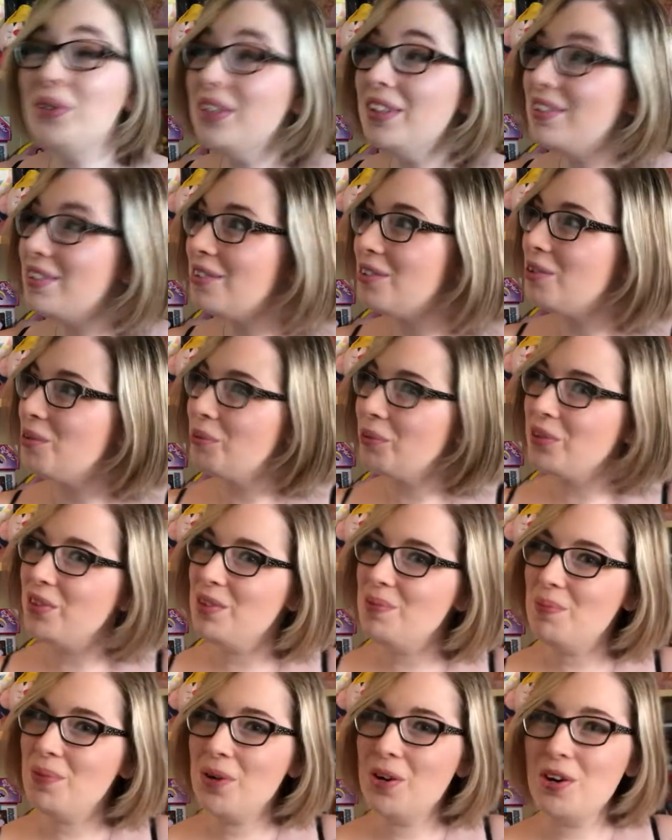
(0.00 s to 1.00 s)
Quid de mon
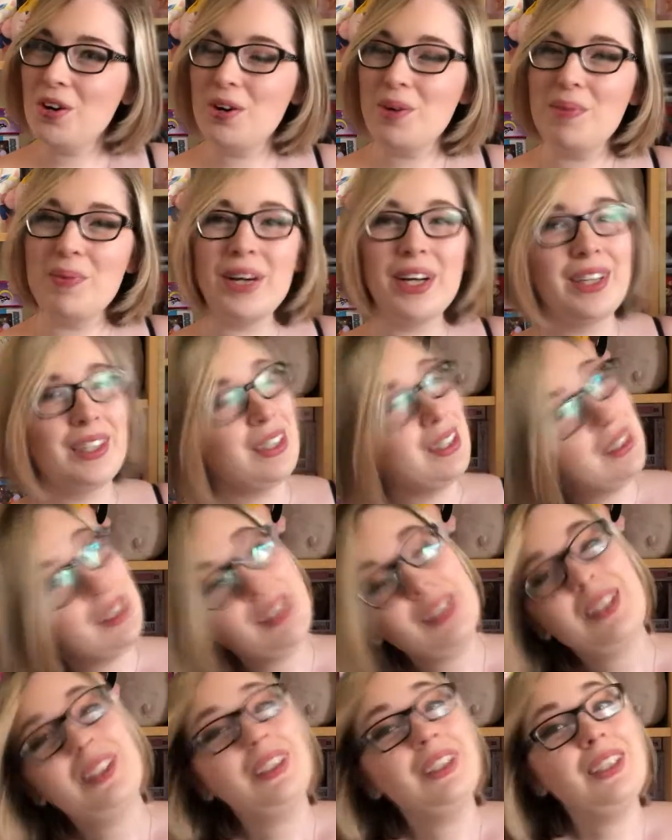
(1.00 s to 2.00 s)
diplôme
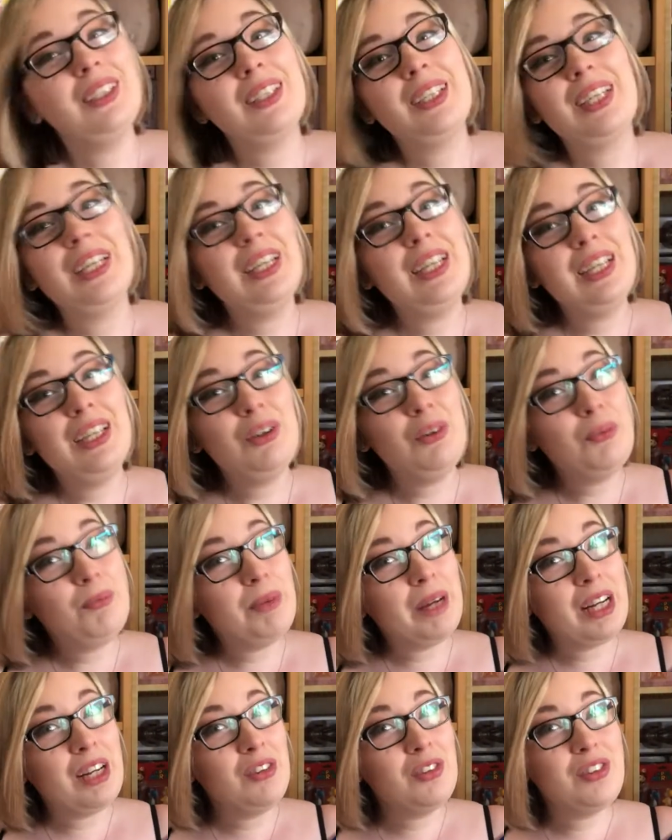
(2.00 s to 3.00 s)
et on
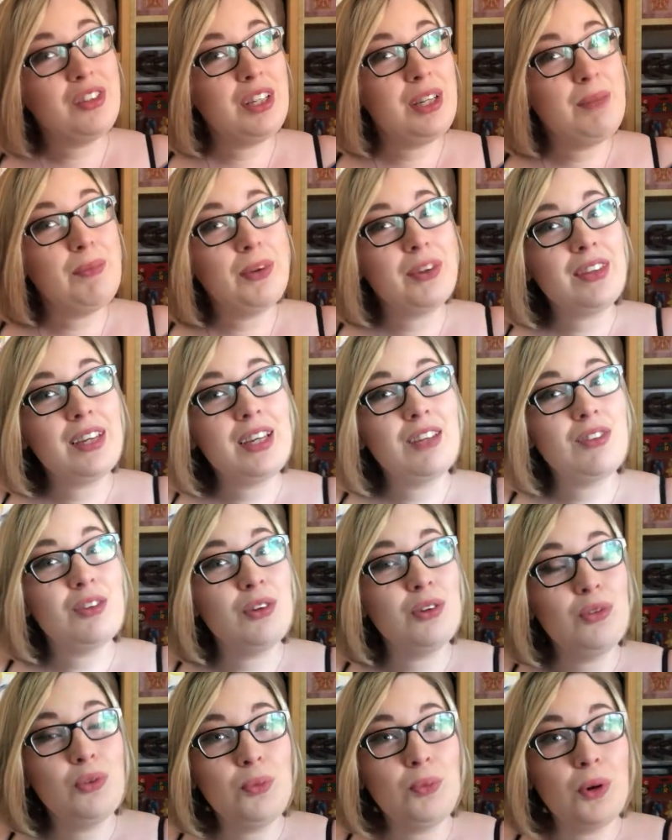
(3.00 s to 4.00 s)
parlait aussi de l'hypothèse
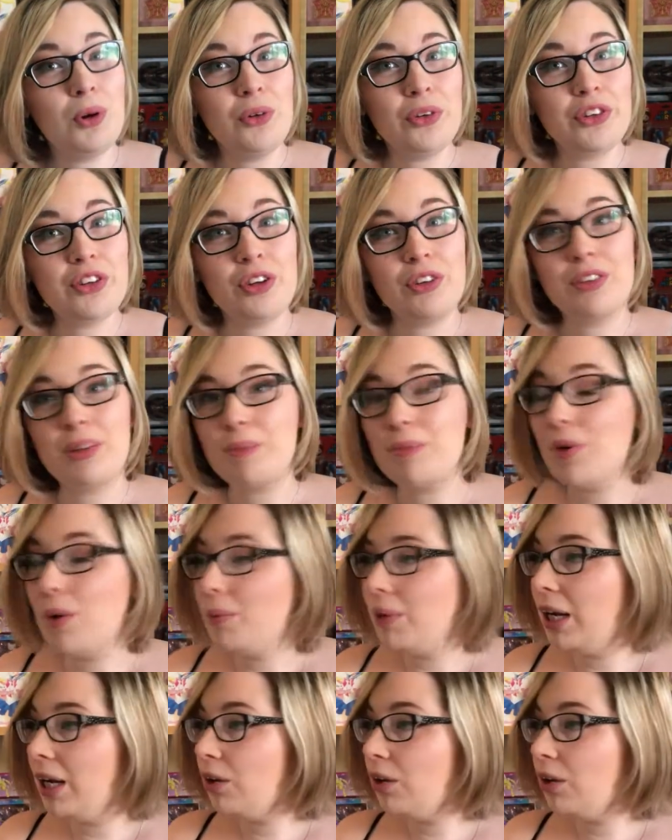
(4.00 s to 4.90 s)
de nous prolonger en septembre.